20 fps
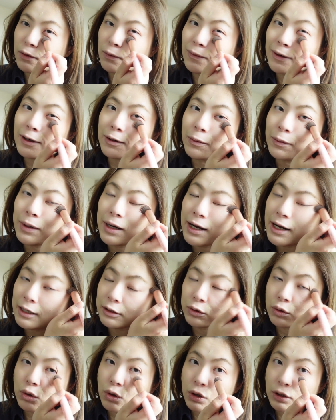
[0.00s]
หวังว่า
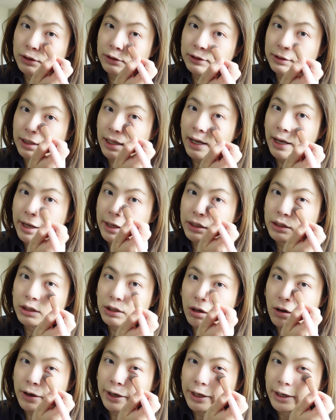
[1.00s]
ทุกคนจะ
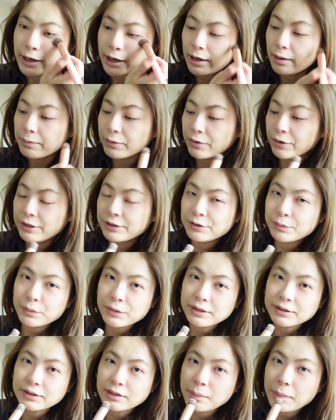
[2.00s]
enjoy กับคริสต์
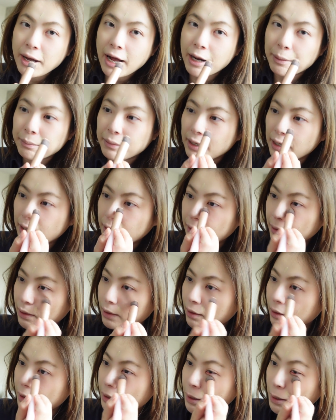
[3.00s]
มาสที่ผ่านมานะ
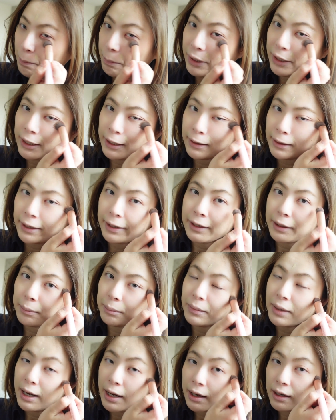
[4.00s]
คะเป็นยังไงกัน
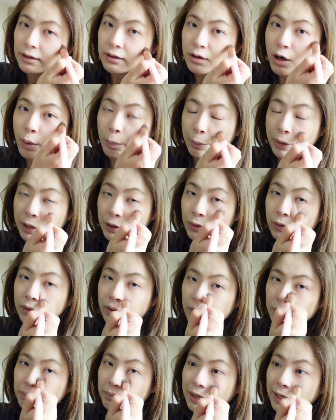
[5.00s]
บ้างคอมเมนต์
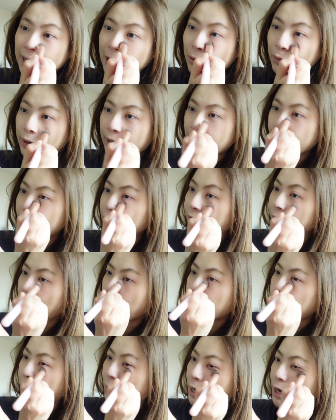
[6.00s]
มาเล่าให้กันฟั
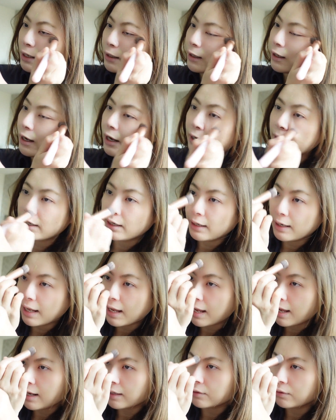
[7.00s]
งบ้างนะคะด้าน
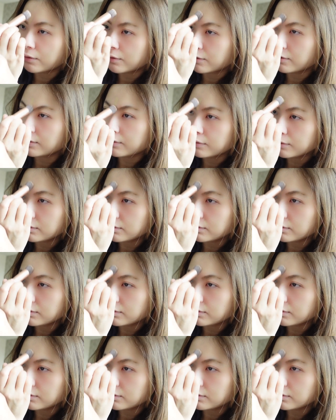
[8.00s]
ล่างเนาะ